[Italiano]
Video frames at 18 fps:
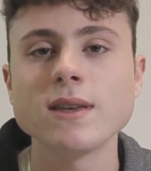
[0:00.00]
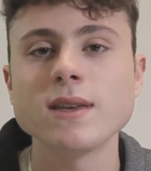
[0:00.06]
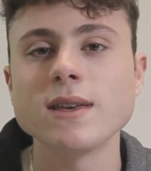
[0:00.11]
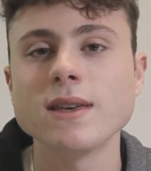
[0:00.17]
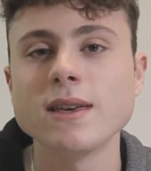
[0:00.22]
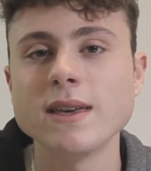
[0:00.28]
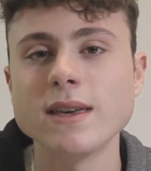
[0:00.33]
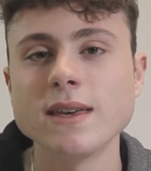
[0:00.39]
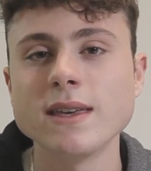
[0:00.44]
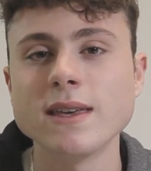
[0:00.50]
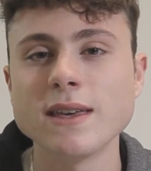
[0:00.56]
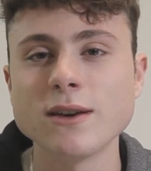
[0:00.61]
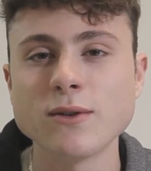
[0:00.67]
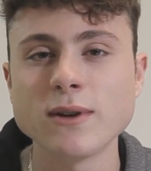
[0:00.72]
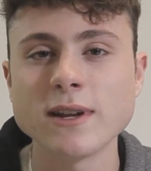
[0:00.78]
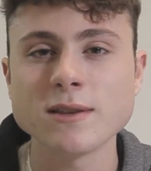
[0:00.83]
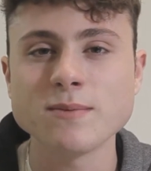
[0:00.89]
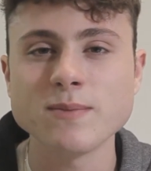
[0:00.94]
e
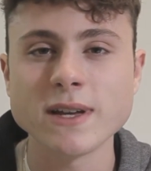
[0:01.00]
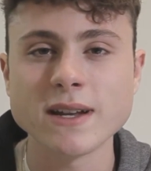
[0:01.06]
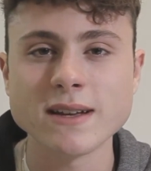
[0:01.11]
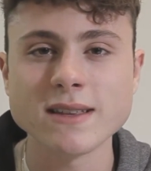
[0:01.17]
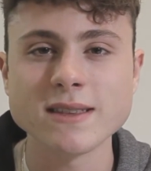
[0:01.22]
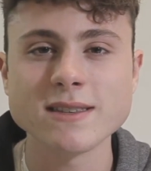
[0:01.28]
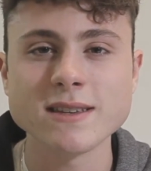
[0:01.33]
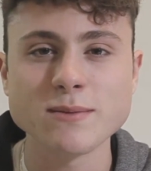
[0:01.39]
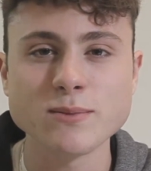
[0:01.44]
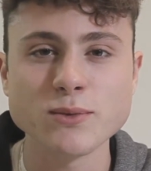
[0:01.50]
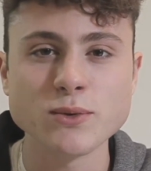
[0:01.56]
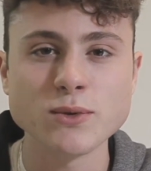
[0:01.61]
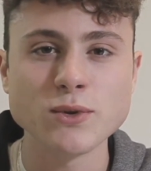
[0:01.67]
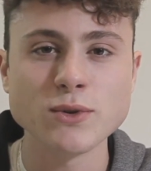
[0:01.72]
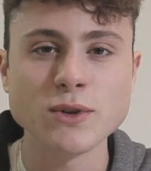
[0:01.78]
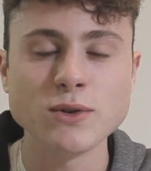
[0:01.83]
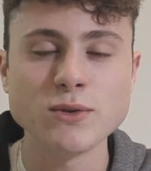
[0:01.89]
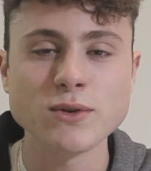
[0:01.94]
con la speranza
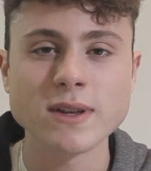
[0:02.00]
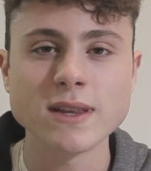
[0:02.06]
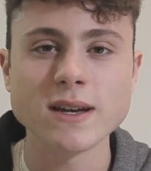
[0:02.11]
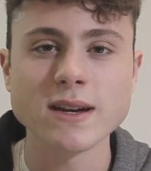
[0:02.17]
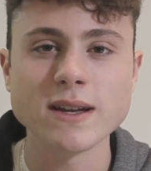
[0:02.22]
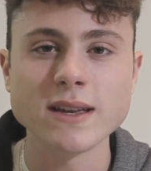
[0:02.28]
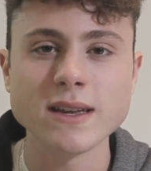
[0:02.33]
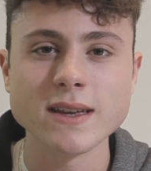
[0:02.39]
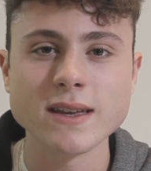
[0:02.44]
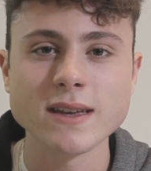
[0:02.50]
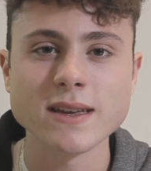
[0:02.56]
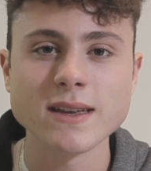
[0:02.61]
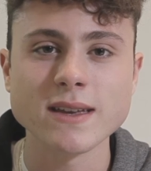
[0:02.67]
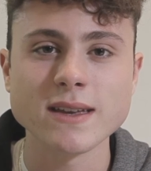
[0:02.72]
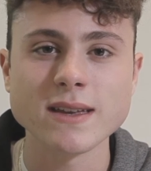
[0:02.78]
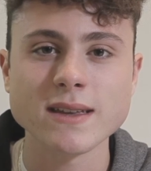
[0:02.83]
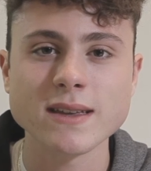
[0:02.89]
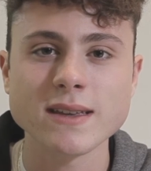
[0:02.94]
appunto di
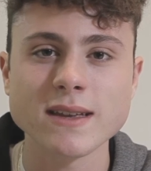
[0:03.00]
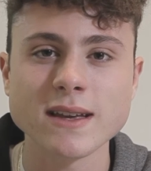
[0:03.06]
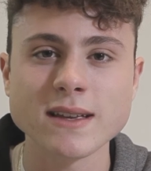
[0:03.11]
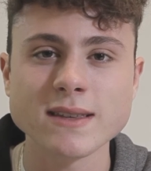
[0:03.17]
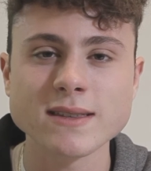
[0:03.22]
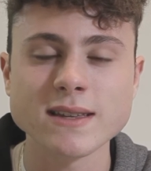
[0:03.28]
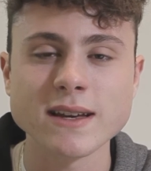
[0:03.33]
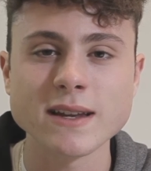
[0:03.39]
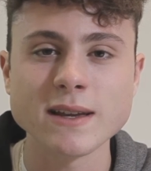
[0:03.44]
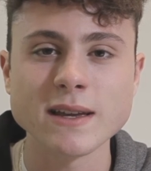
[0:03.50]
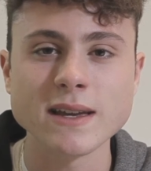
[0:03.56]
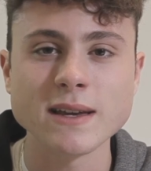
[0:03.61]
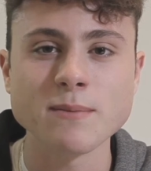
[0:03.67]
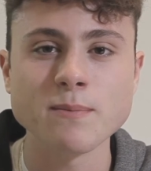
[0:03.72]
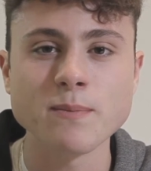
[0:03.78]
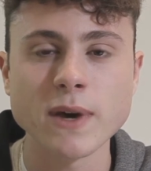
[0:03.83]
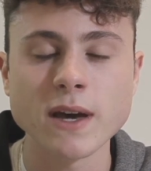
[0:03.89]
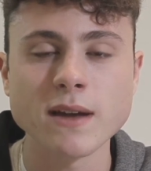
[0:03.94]
tornare a stare
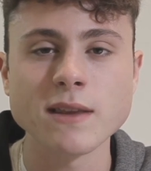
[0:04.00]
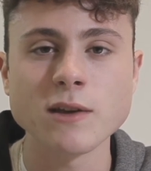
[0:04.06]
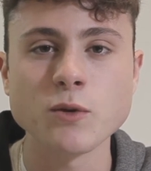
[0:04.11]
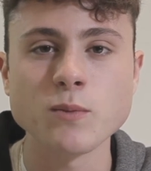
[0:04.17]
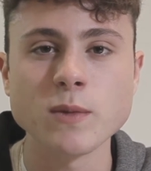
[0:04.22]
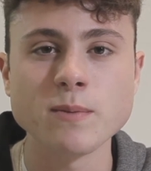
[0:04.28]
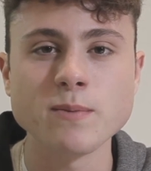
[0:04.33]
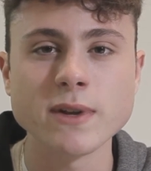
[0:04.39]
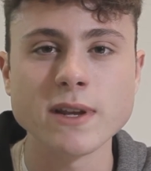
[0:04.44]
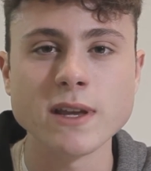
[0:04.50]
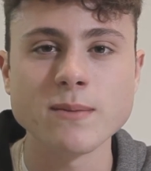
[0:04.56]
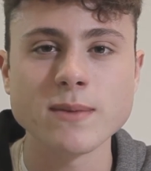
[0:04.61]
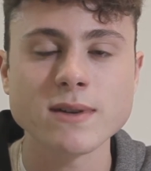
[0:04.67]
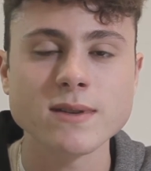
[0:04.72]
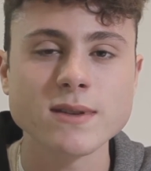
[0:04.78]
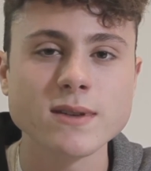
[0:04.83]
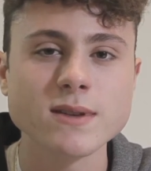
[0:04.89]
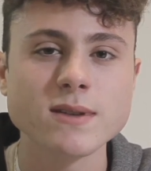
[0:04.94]
bene come prima,